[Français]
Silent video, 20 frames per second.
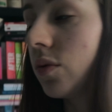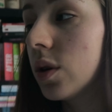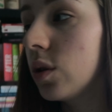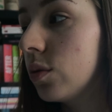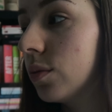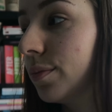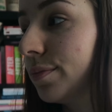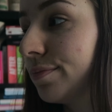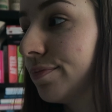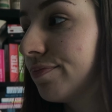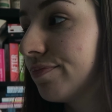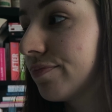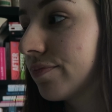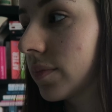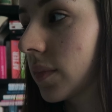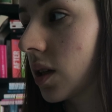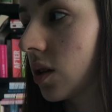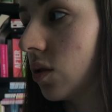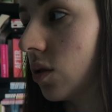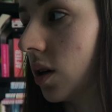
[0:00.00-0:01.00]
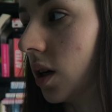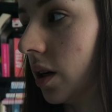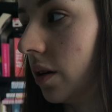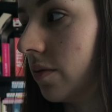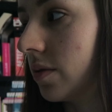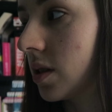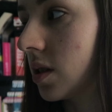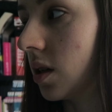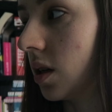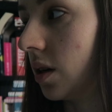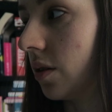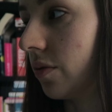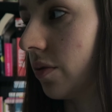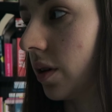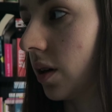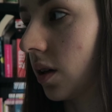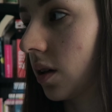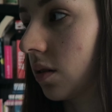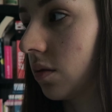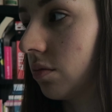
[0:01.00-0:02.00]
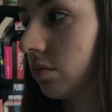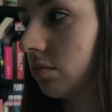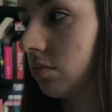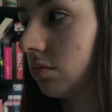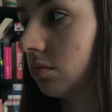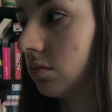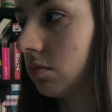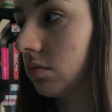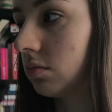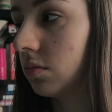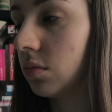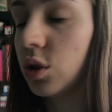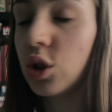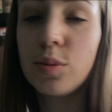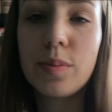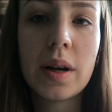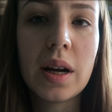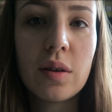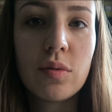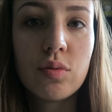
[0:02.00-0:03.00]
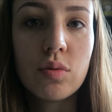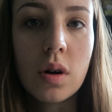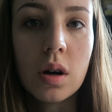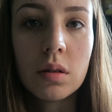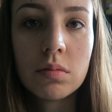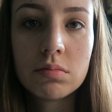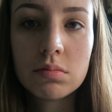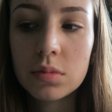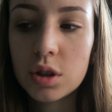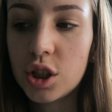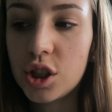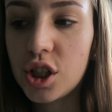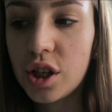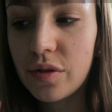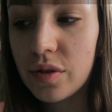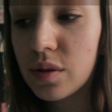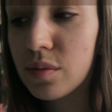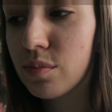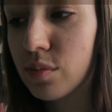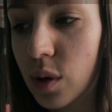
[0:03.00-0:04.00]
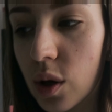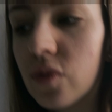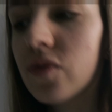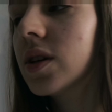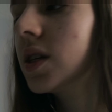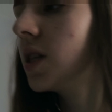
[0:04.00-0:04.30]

voilà car la vaisselle à faire je suis pas la foi j'ai déjà fait une bonne